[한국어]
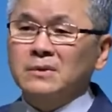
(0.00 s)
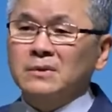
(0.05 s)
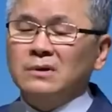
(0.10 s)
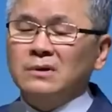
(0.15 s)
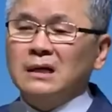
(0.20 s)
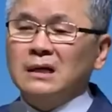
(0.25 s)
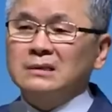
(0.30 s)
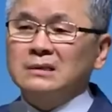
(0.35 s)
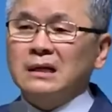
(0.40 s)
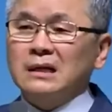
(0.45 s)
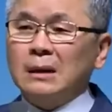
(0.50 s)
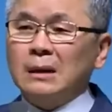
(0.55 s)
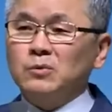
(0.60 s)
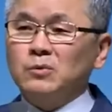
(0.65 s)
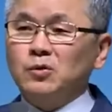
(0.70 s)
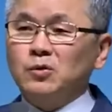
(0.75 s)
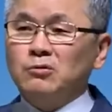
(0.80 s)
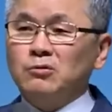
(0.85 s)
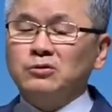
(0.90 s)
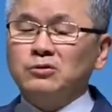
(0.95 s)
여러 가지
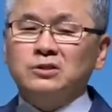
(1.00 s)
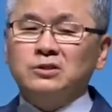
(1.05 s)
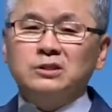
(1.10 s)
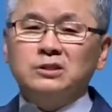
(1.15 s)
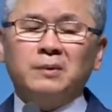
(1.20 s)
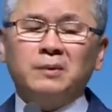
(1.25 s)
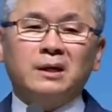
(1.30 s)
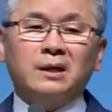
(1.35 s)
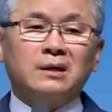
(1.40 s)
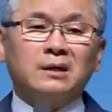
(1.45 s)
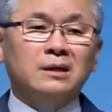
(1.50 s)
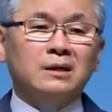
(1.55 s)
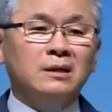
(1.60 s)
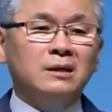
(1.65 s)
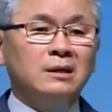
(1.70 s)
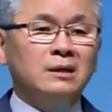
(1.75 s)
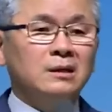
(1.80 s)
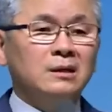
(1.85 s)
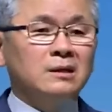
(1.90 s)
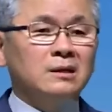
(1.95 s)
감동을 줬지만
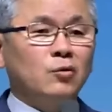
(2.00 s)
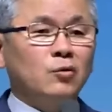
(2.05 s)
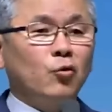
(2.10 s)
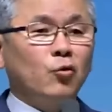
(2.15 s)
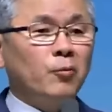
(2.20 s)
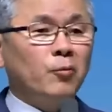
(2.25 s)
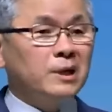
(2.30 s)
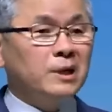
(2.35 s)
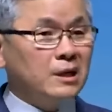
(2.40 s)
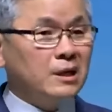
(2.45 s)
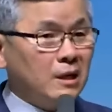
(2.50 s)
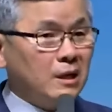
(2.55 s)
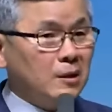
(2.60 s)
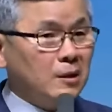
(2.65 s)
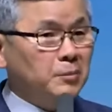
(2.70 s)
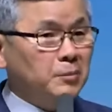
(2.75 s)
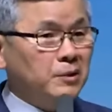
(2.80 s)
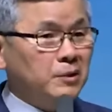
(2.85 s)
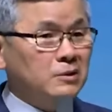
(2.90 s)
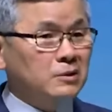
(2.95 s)
코미디가
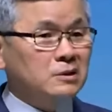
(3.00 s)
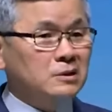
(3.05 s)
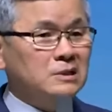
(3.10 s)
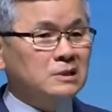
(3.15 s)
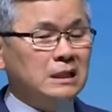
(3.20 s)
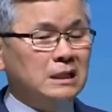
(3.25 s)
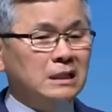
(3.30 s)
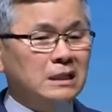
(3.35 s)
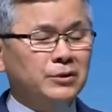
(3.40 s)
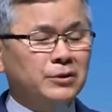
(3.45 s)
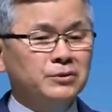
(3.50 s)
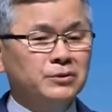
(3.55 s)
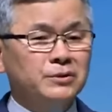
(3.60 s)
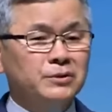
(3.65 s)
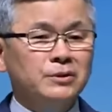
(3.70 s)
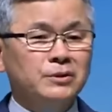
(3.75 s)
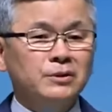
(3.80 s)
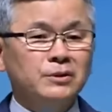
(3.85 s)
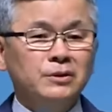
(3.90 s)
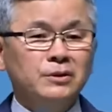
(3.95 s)
하나 벌어졌잖아요.
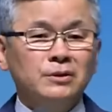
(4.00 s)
